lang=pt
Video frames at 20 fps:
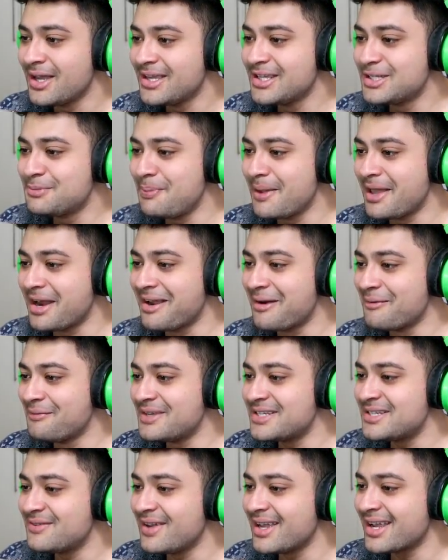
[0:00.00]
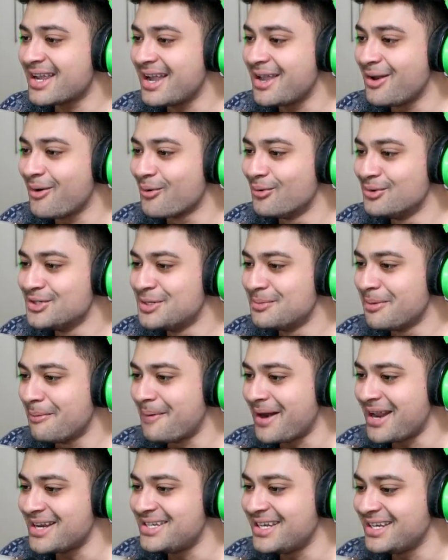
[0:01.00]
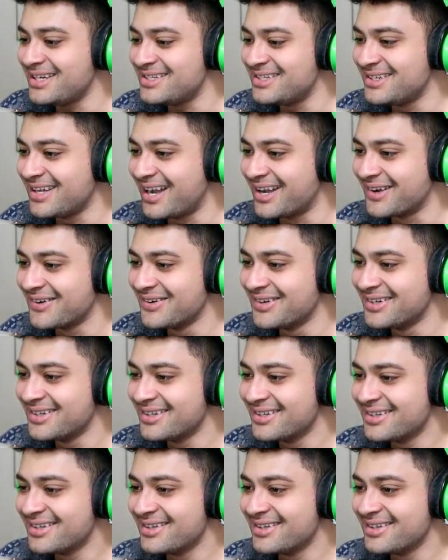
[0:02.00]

esperando ver se vai cair algum Dima pra gente, Iago.